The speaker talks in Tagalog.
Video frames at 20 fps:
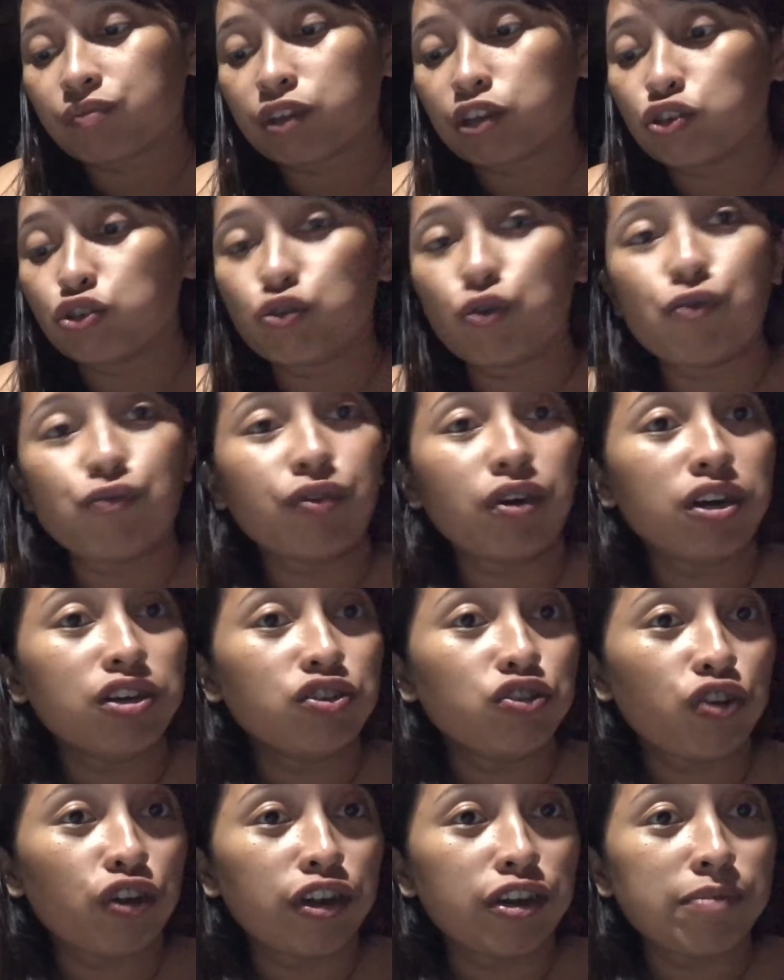So far,
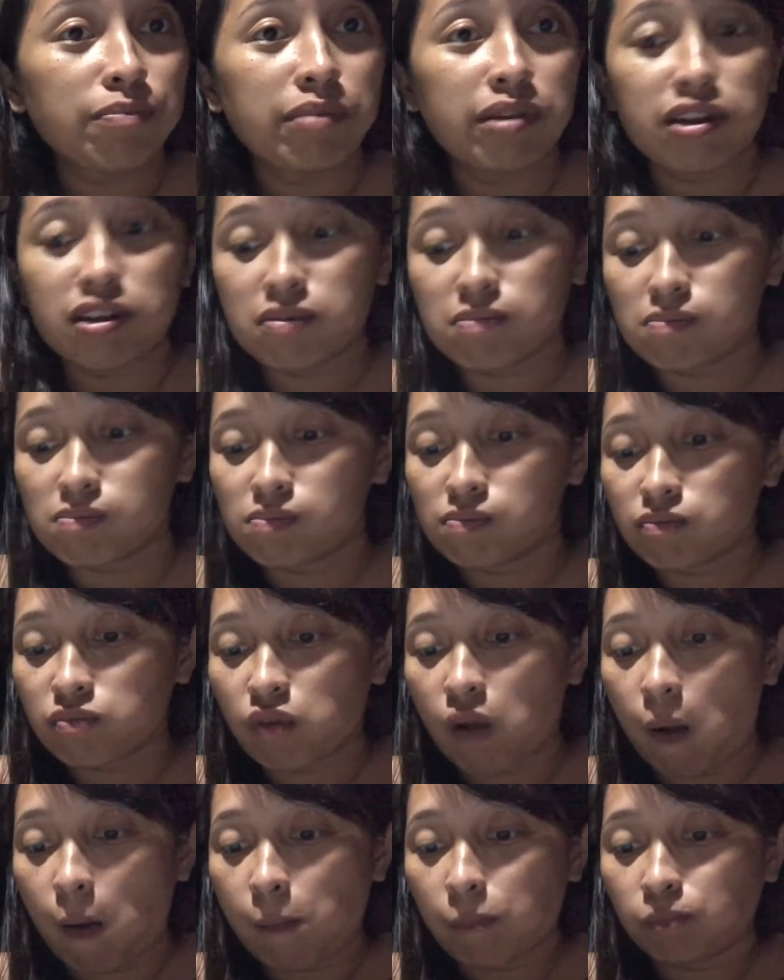enjoying being
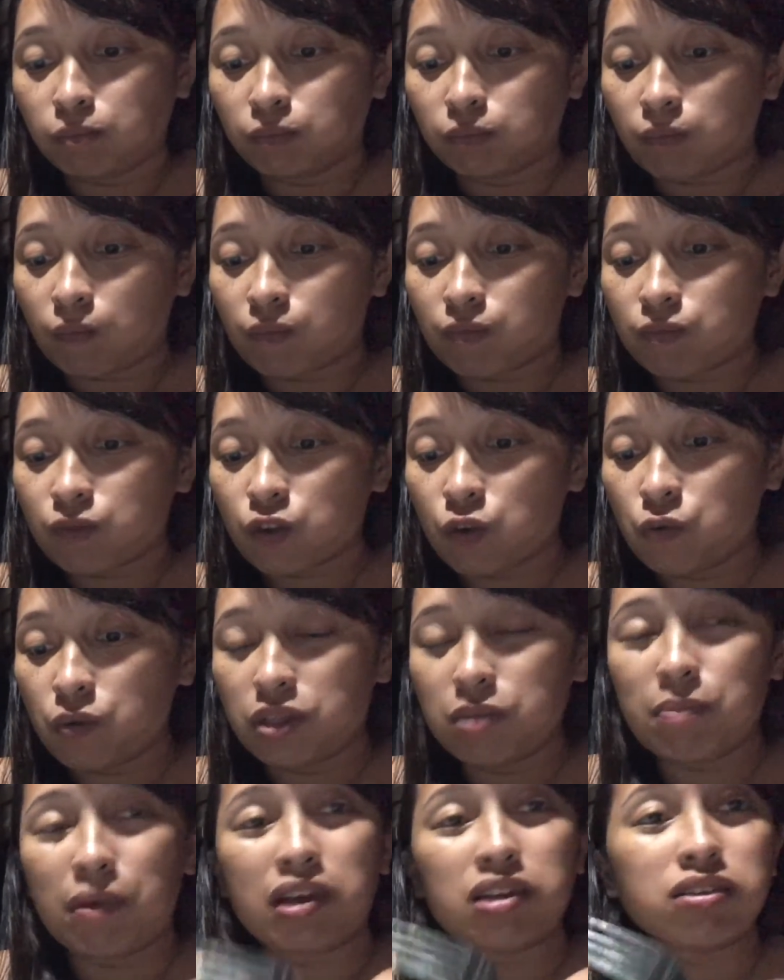
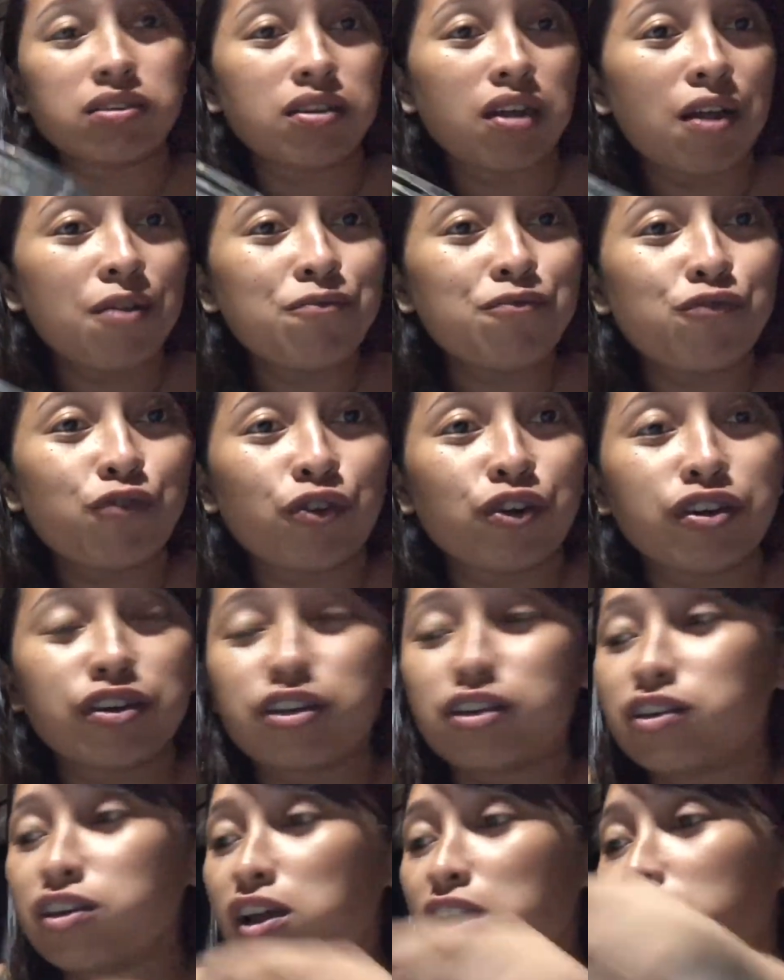with myself for
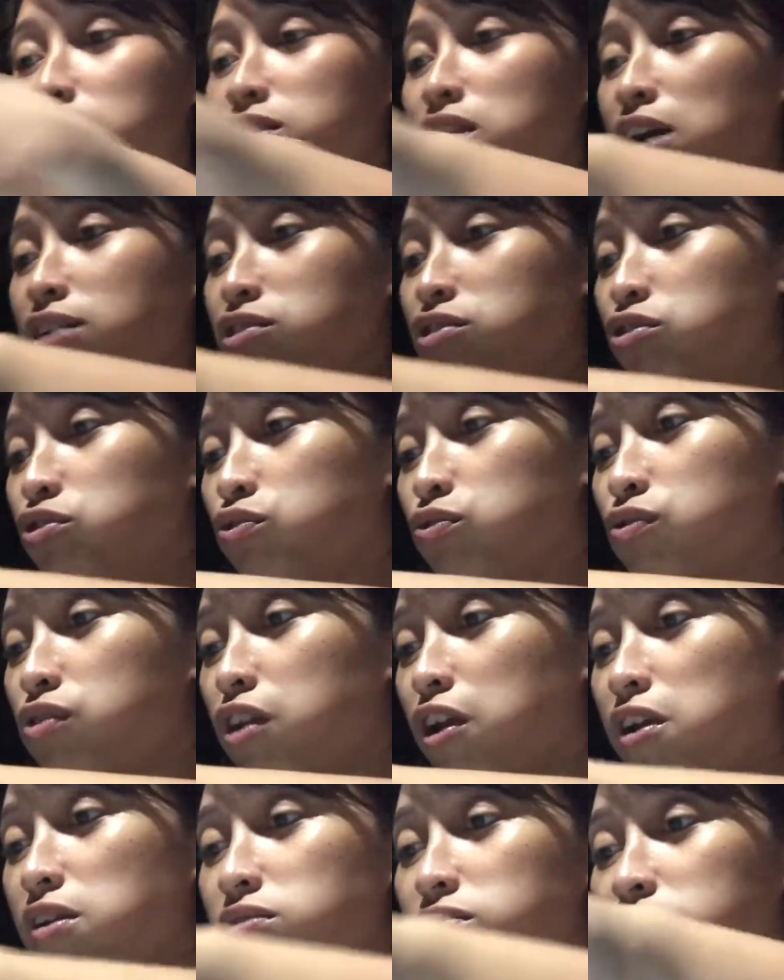the last two
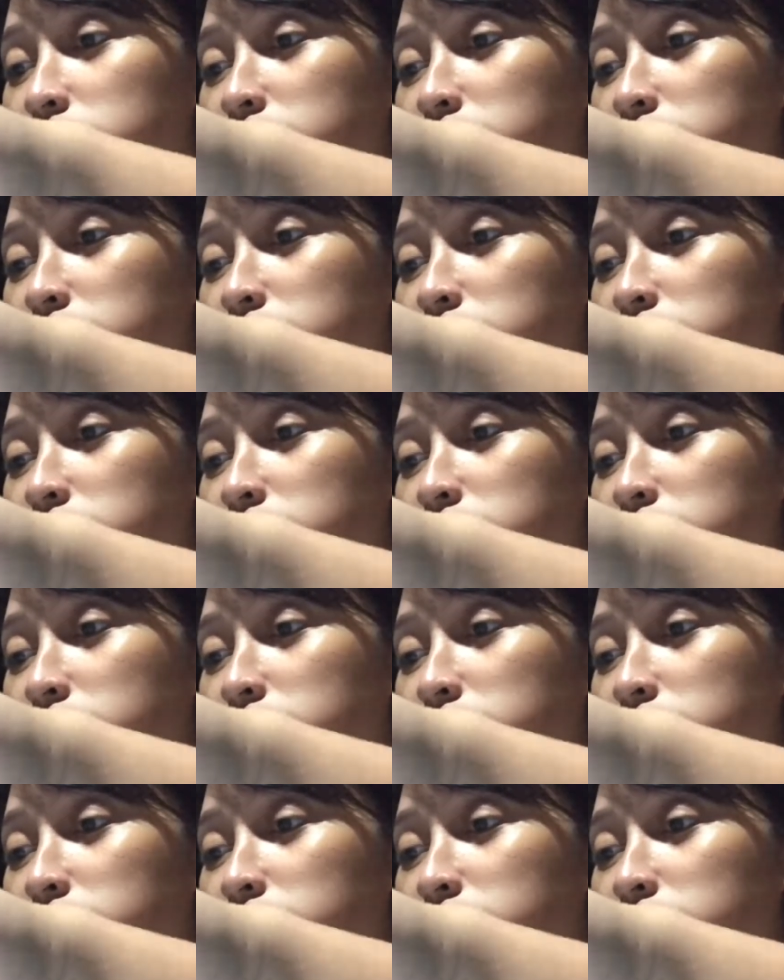days.